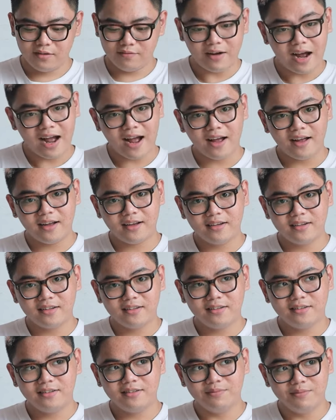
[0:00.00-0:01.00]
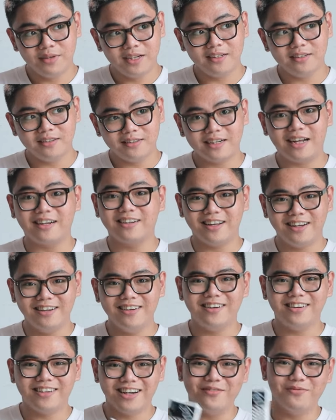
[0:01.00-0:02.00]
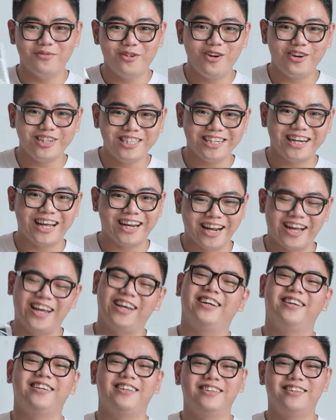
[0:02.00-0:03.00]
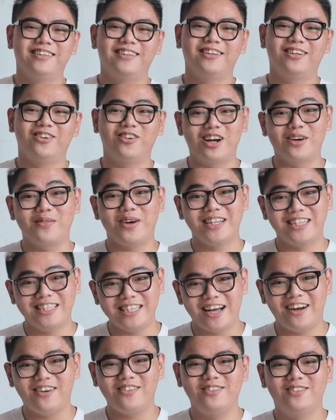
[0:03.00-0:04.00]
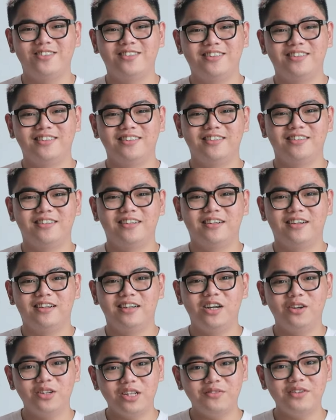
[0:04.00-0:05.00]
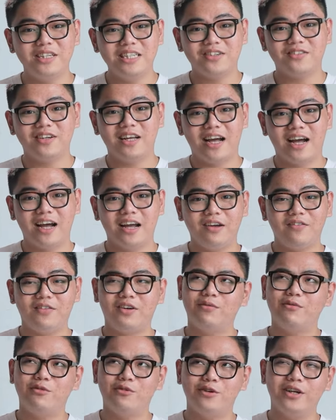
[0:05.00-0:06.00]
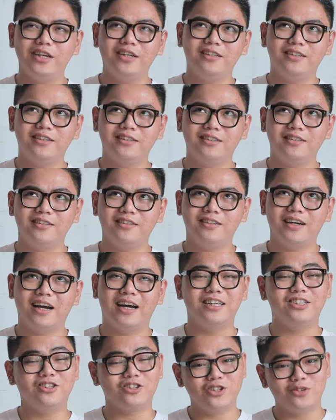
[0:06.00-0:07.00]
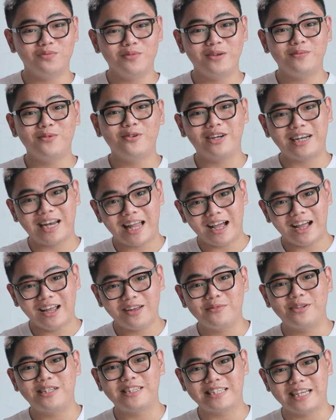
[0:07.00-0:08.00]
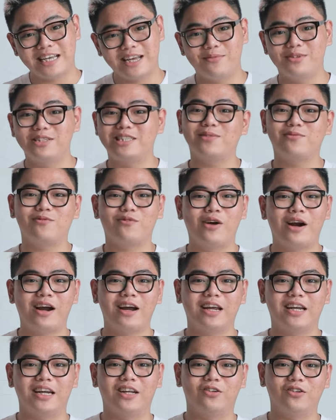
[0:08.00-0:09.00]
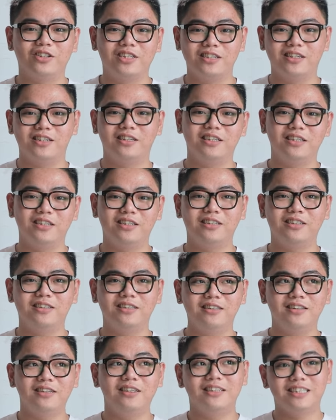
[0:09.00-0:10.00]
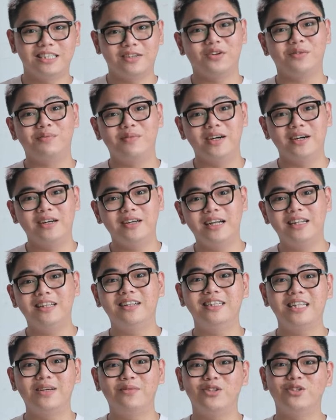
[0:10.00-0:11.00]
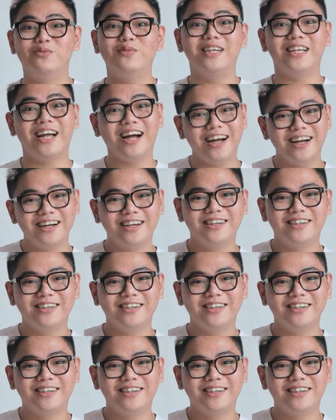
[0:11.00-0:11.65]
Và mình đang đợi lương để mua chiếc đèn này. Còn các bạn thì sao? Nếu thấy video này hay và hữu ích, hãy cho chúng mình một like, một share và subscribe để đón chờ những sản phẩm mới đến từ team của chúng mình nhé.